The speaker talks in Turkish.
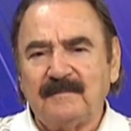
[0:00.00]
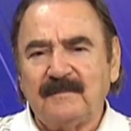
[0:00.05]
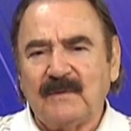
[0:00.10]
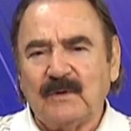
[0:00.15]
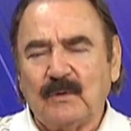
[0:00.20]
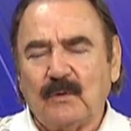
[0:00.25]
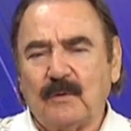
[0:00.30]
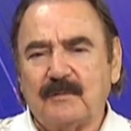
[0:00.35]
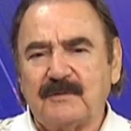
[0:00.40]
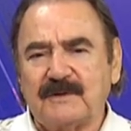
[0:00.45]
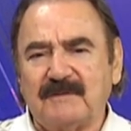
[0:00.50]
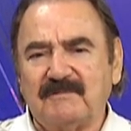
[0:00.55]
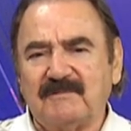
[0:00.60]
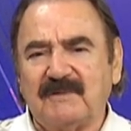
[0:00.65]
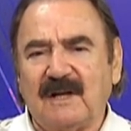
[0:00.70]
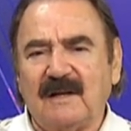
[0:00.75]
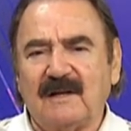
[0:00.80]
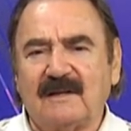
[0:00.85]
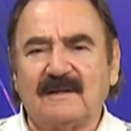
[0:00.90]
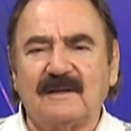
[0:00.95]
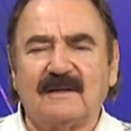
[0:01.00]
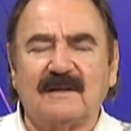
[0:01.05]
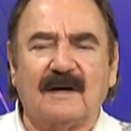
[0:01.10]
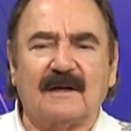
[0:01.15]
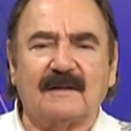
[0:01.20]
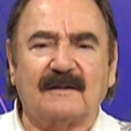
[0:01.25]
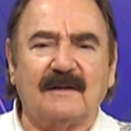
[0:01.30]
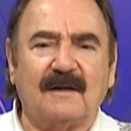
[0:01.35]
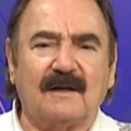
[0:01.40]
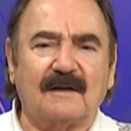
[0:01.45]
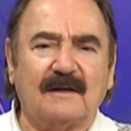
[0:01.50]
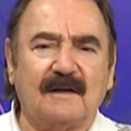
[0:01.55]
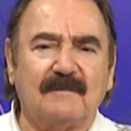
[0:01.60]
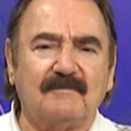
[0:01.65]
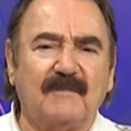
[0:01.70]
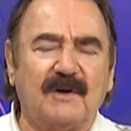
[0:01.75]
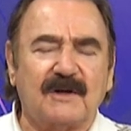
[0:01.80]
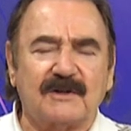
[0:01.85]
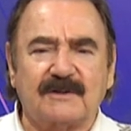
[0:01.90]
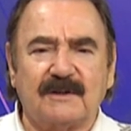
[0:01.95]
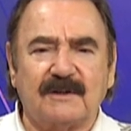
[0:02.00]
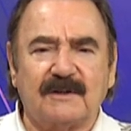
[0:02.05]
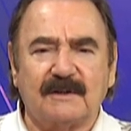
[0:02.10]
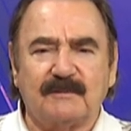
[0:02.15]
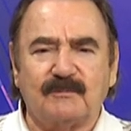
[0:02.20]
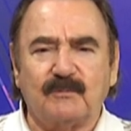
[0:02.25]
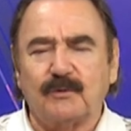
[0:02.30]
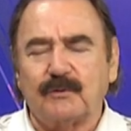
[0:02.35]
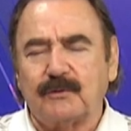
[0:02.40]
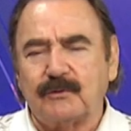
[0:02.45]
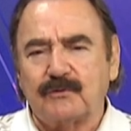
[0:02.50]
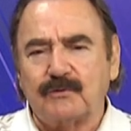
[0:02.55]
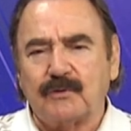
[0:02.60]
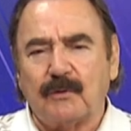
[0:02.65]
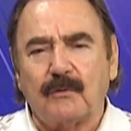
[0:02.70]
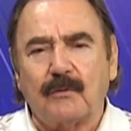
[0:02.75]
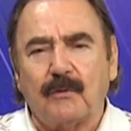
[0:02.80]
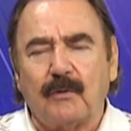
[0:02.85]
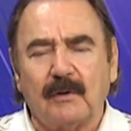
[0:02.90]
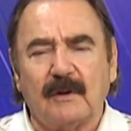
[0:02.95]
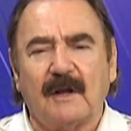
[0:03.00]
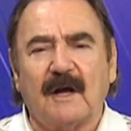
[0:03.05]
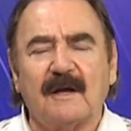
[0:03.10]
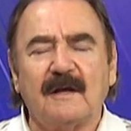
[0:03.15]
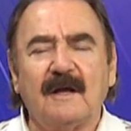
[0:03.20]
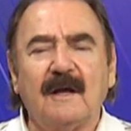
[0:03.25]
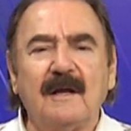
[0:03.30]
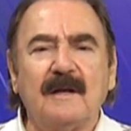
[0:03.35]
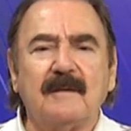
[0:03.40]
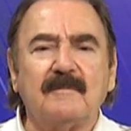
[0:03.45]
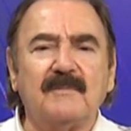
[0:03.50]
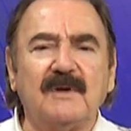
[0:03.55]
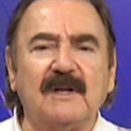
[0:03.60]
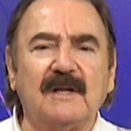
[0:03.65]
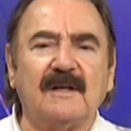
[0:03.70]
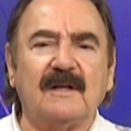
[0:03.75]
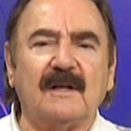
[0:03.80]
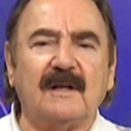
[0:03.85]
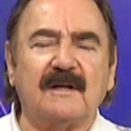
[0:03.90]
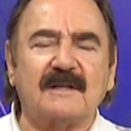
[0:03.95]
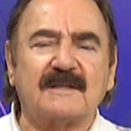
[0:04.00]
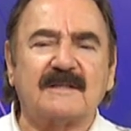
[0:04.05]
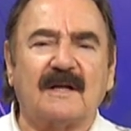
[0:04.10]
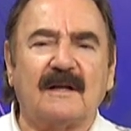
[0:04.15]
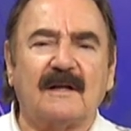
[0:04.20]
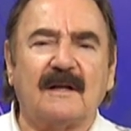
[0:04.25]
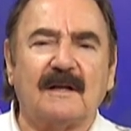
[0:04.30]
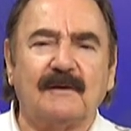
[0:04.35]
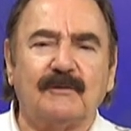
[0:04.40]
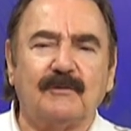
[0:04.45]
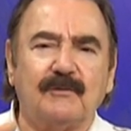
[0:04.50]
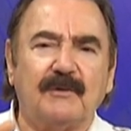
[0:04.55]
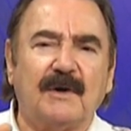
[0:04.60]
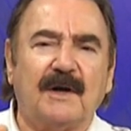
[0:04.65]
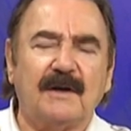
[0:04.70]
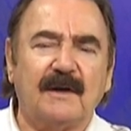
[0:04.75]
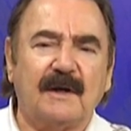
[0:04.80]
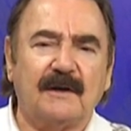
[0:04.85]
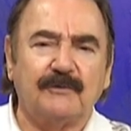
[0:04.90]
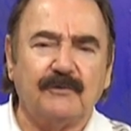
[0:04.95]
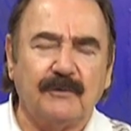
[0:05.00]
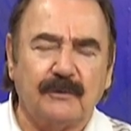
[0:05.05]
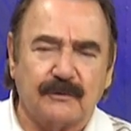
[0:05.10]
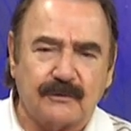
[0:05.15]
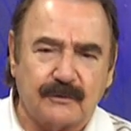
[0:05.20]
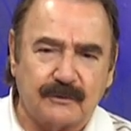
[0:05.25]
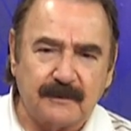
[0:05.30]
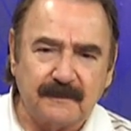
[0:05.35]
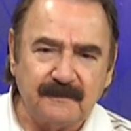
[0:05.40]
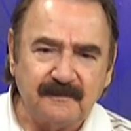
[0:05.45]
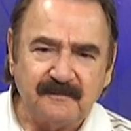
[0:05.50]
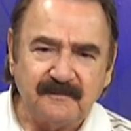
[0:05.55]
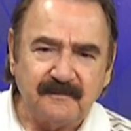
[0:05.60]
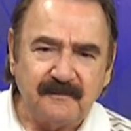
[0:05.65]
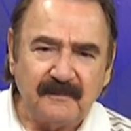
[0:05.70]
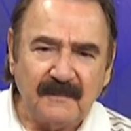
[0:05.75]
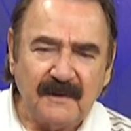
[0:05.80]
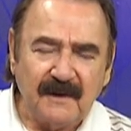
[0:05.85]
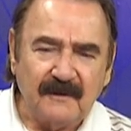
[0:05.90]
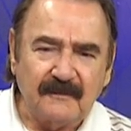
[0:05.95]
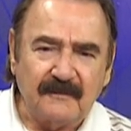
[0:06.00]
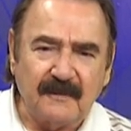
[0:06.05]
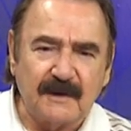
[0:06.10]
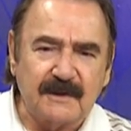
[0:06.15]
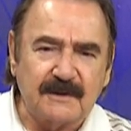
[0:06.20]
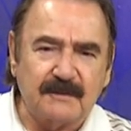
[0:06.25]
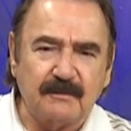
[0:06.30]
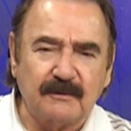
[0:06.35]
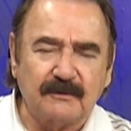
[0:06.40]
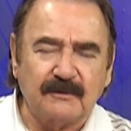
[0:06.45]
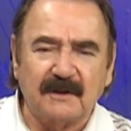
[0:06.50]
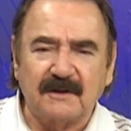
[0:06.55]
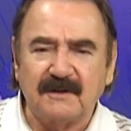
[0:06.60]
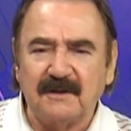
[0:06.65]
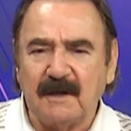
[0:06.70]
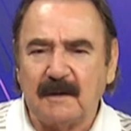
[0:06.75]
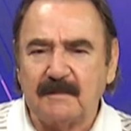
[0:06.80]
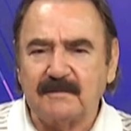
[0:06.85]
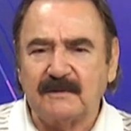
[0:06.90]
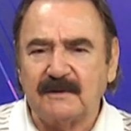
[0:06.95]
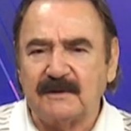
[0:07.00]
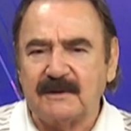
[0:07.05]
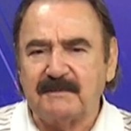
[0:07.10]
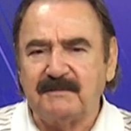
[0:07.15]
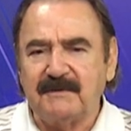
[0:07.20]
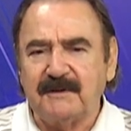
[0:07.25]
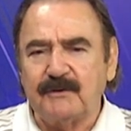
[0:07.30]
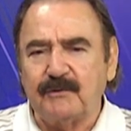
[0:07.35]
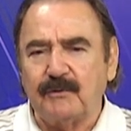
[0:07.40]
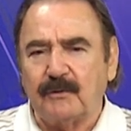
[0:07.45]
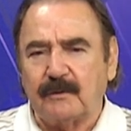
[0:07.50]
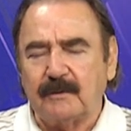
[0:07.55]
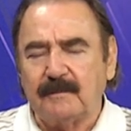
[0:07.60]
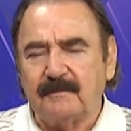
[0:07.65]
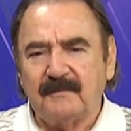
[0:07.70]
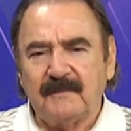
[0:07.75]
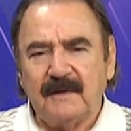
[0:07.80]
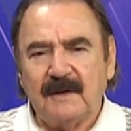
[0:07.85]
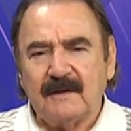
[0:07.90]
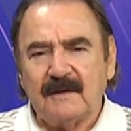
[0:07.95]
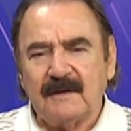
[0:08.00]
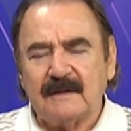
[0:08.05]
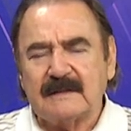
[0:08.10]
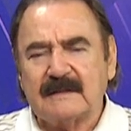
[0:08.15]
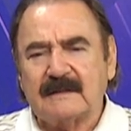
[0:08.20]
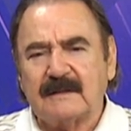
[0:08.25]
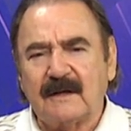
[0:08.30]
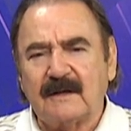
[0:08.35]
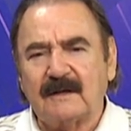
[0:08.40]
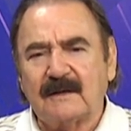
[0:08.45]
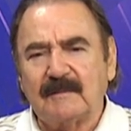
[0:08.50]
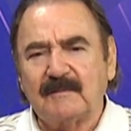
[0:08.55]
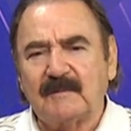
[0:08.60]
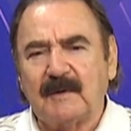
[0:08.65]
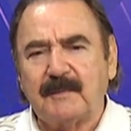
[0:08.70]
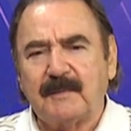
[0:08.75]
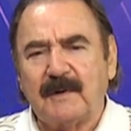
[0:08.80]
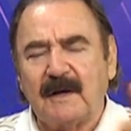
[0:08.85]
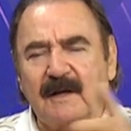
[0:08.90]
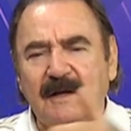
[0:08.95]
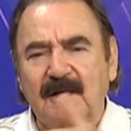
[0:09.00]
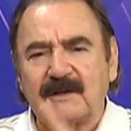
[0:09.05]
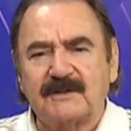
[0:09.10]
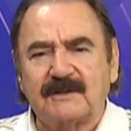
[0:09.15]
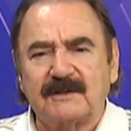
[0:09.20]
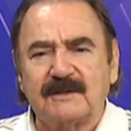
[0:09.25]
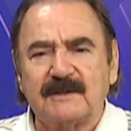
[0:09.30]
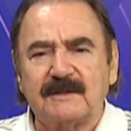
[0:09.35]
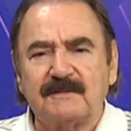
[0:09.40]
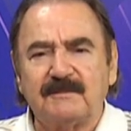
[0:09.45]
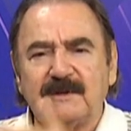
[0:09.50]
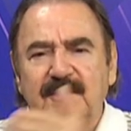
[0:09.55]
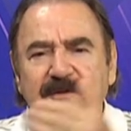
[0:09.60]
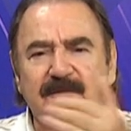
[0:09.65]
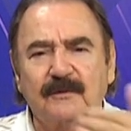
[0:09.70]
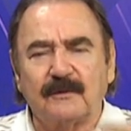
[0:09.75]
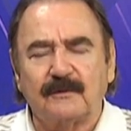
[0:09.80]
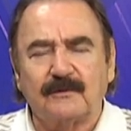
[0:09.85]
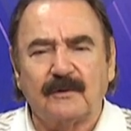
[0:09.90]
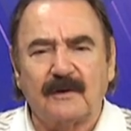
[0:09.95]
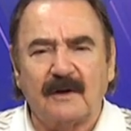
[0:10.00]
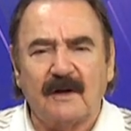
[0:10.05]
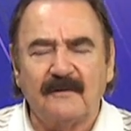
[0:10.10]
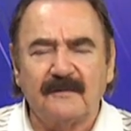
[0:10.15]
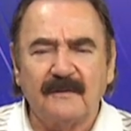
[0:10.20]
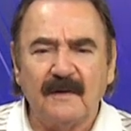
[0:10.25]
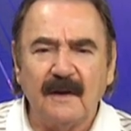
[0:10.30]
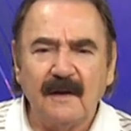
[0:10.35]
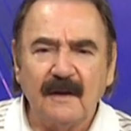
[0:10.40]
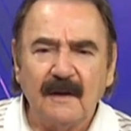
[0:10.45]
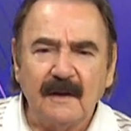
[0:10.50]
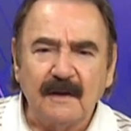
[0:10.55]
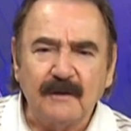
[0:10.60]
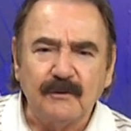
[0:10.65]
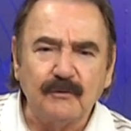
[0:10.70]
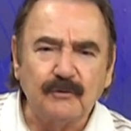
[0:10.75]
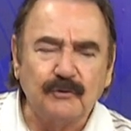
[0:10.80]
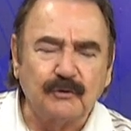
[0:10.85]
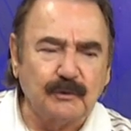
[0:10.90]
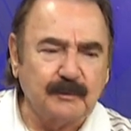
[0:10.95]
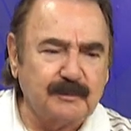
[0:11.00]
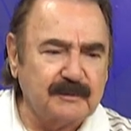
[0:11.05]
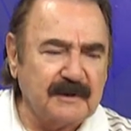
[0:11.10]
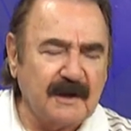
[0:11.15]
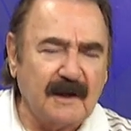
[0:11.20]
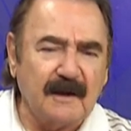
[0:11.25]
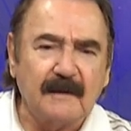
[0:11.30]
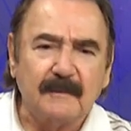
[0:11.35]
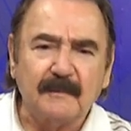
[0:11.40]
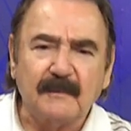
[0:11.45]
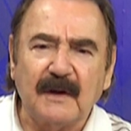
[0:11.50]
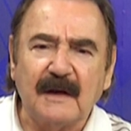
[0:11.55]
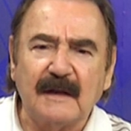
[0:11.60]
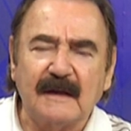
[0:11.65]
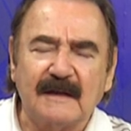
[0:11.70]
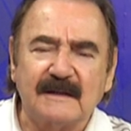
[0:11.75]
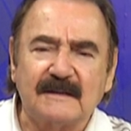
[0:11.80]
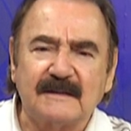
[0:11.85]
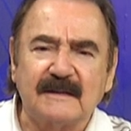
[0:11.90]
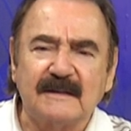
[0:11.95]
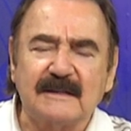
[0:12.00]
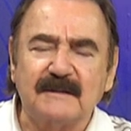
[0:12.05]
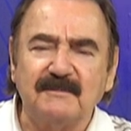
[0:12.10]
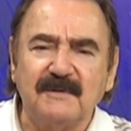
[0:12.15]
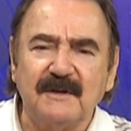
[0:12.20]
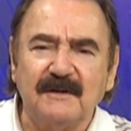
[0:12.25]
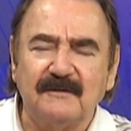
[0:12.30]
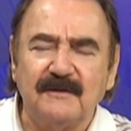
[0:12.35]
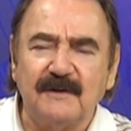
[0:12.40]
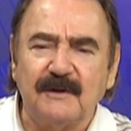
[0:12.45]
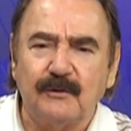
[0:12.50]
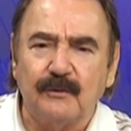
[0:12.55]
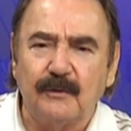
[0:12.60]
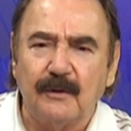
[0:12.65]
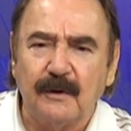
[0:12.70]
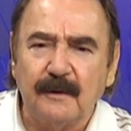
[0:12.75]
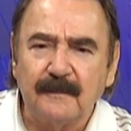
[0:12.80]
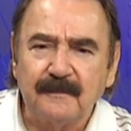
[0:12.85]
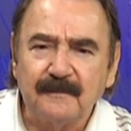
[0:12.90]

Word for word: o bizim delikli kartlardan başladık. Bugün çok kolay bilgileri sanal dünyaya atıyoruz. Facebook'taki yaptığınız bir yorum, Instagram'da paylaştığınız bir fotoğraf, YouTube'da paylaştığınız bir video